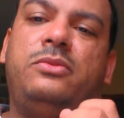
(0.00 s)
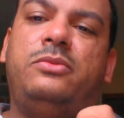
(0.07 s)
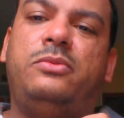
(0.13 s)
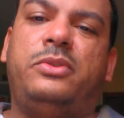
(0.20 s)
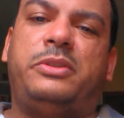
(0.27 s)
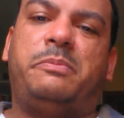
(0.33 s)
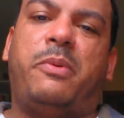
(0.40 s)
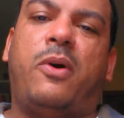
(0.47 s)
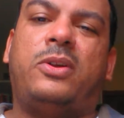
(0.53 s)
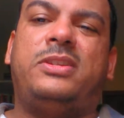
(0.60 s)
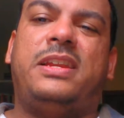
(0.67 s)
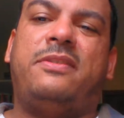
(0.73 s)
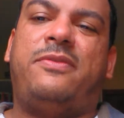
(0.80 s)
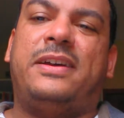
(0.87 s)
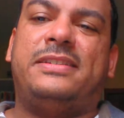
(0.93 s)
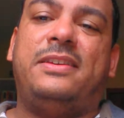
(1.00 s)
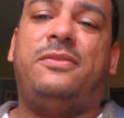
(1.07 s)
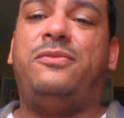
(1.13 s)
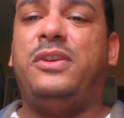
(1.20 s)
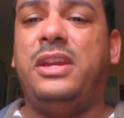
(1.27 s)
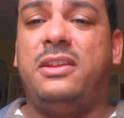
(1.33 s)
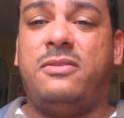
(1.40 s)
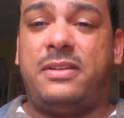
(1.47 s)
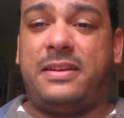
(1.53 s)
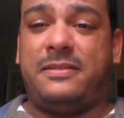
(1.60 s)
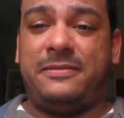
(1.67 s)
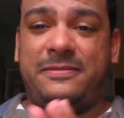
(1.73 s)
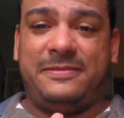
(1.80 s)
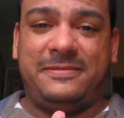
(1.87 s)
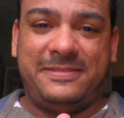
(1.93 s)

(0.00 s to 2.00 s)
o esporte era fazer filho. Né?